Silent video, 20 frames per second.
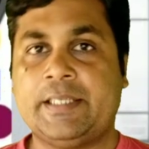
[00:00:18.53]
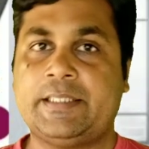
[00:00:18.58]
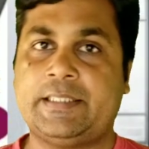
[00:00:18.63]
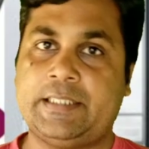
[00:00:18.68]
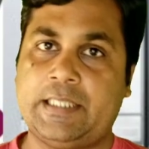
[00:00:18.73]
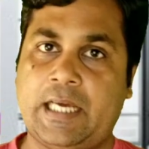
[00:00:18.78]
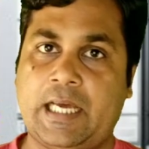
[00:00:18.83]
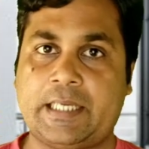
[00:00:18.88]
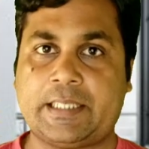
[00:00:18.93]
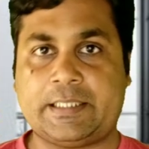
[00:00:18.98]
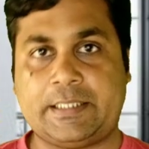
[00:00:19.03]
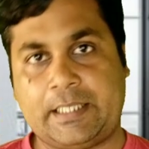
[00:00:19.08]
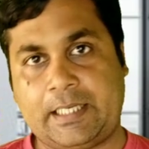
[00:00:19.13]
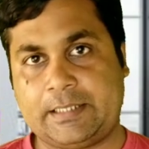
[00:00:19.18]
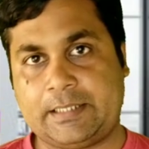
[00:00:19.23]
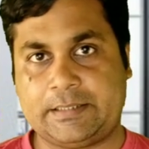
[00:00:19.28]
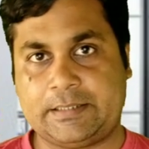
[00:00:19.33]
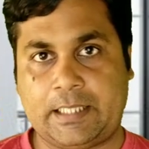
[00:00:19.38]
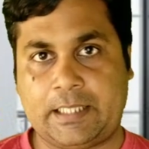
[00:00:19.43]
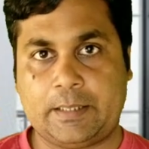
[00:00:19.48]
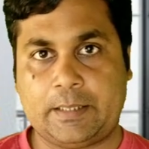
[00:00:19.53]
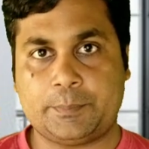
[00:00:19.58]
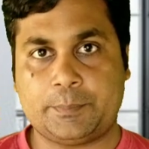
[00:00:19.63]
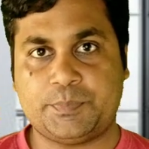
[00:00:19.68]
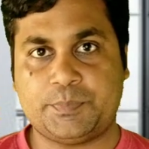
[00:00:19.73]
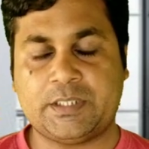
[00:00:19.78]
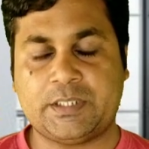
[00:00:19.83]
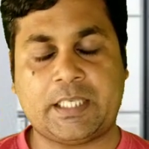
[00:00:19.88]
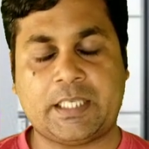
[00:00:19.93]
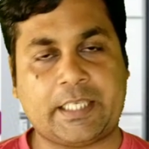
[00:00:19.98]
क्या किया जाए
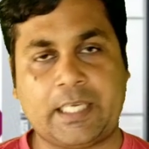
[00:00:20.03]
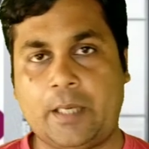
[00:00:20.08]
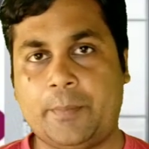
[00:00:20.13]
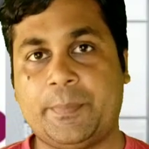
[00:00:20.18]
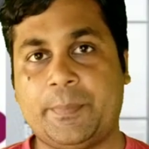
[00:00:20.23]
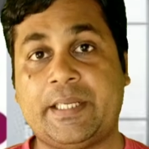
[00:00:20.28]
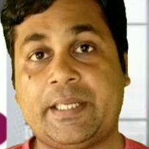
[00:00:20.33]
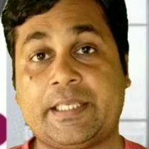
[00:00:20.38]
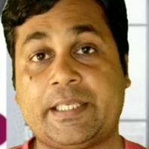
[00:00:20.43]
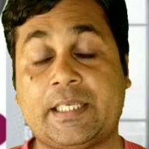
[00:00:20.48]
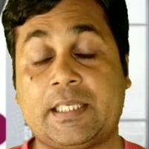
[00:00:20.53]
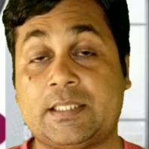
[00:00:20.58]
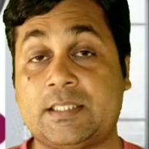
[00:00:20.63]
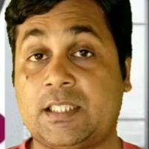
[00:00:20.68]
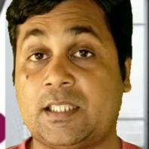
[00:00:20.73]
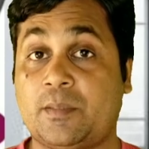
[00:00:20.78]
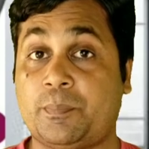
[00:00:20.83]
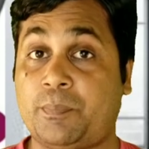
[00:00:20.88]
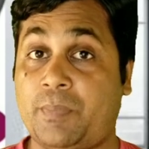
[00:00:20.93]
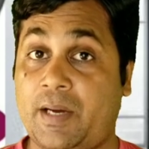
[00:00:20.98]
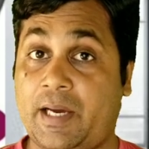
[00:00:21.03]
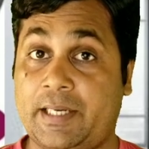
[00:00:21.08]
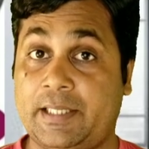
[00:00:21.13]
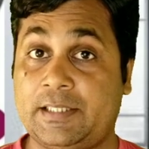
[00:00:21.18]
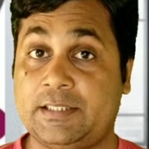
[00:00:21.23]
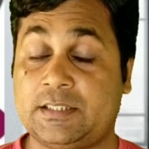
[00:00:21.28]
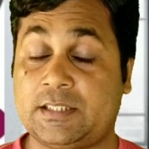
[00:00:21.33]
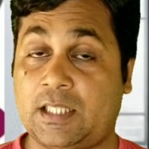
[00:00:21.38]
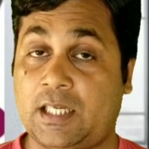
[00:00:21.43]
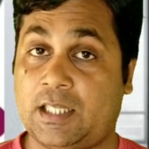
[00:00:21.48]
देखिए कैमरे के अंदर
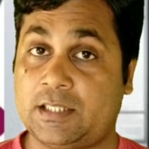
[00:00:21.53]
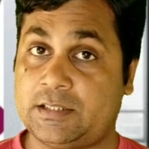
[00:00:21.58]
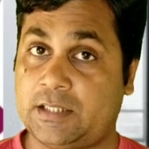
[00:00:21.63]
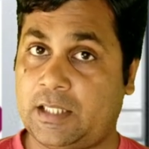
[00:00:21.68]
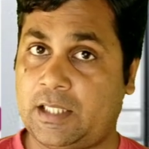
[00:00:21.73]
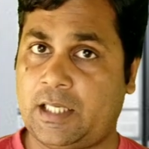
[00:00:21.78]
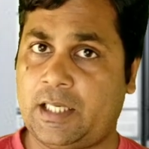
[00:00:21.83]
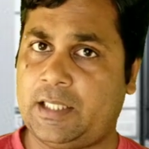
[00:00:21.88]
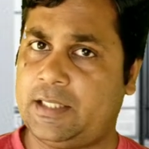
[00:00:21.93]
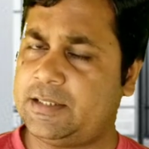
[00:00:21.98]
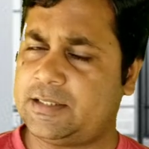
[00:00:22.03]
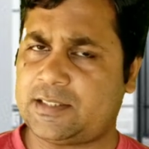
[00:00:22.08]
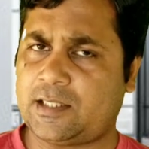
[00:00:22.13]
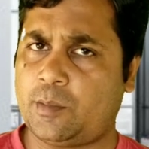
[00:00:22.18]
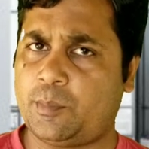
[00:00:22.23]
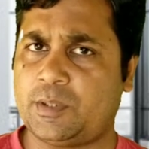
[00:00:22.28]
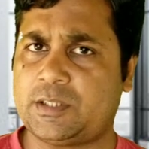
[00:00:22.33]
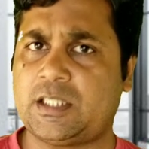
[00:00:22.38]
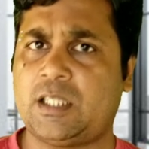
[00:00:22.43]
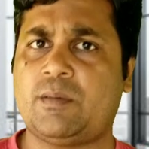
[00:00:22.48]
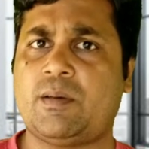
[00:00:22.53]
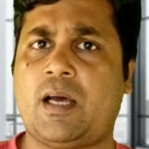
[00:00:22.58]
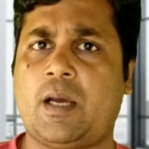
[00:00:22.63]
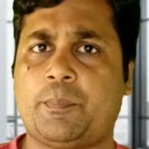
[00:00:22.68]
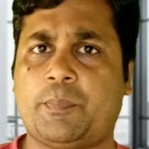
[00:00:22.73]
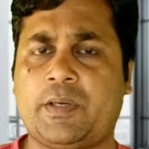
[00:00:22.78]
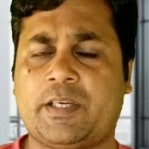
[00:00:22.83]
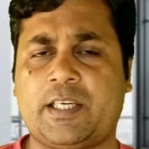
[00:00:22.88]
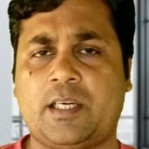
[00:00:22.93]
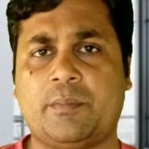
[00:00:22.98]
पानी चला जाना इसका मतलब
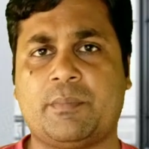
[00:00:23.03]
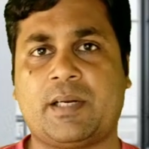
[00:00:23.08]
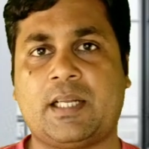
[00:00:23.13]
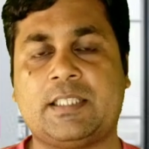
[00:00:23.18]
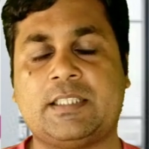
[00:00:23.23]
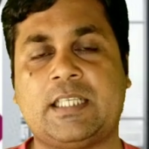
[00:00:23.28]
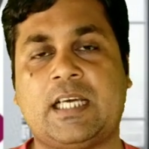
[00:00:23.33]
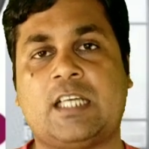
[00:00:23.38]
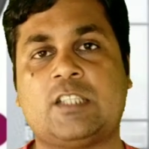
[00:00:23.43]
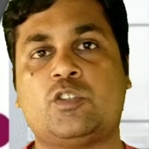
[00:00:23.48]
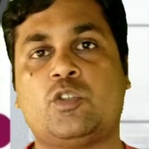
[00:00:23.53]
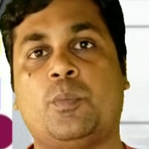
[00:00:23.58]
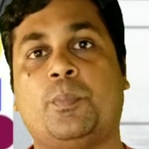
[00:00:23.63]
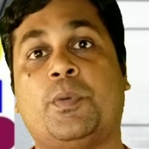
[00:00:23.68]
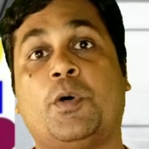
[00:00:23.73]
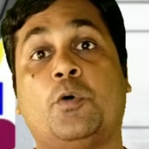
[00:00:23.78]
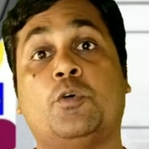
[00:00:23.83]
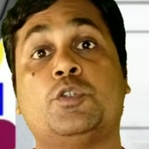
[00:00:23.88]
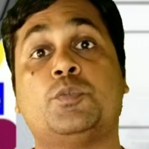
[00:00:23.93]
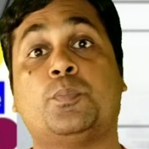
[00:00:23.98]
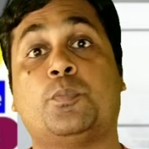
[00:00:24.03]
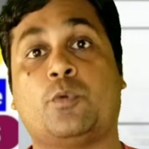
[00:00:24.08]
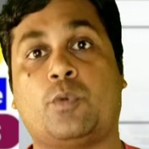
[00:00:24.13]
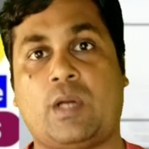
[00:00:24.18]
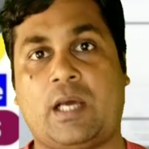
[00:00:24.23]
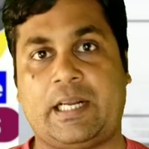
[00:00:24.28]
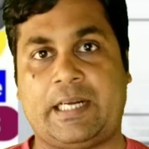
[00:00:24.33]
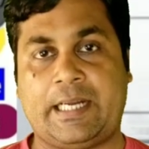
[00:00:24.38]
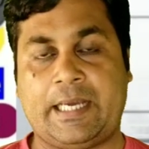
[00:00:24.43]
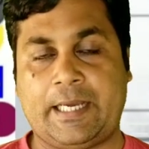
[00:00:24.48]
आपका कैमरा या तो बहुत
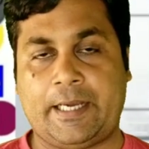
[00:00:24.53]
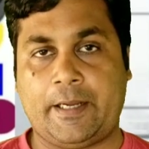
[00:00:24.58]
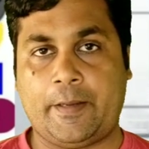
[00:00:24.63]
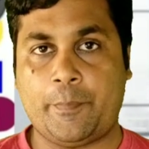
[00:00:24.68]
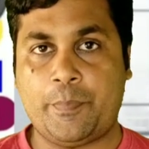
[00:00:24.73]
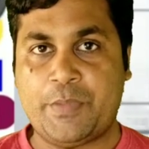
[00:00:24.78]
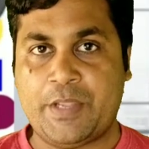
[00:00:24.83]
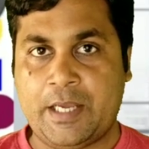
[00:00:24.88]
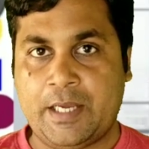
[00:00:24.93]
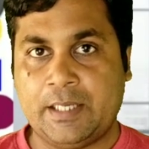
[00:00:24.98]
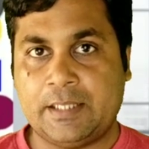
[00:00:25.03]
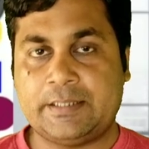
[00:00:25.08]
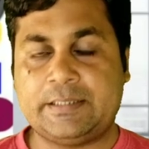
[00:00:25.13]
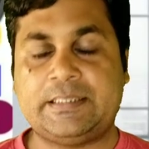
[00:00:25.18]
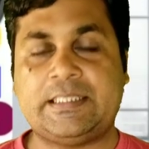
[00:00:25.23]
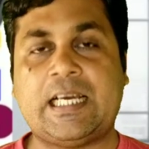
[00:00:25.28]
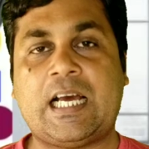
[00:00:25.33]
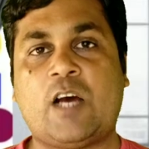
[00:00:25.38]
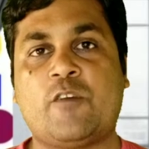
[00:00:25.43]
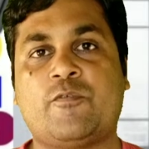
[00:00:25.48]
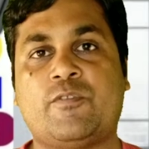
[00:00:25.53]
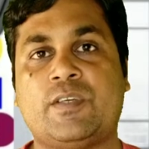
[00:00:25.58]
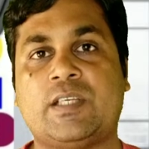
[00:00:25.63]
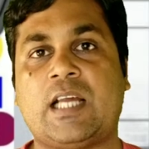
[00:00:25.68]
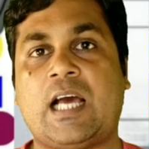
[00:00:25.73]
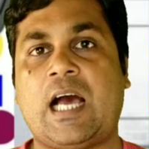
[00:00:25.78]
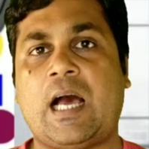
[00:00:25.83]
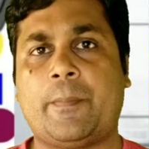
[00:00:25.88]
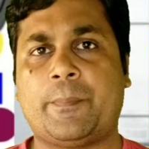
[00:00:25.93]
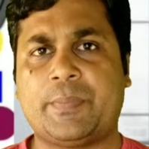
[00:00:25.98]
पुराना है या फिर
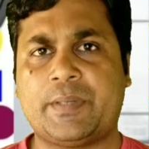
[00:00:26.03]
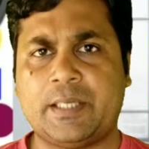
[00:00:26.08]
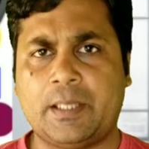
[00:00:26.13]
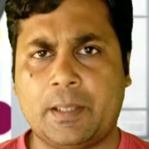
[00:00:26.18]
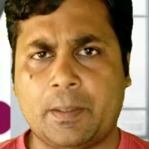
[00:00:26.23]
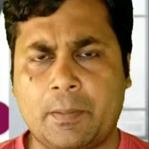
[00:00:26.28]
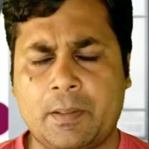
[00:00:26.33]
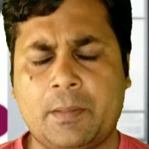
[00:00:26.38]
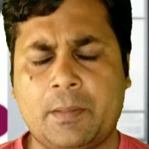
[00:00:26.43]
आपके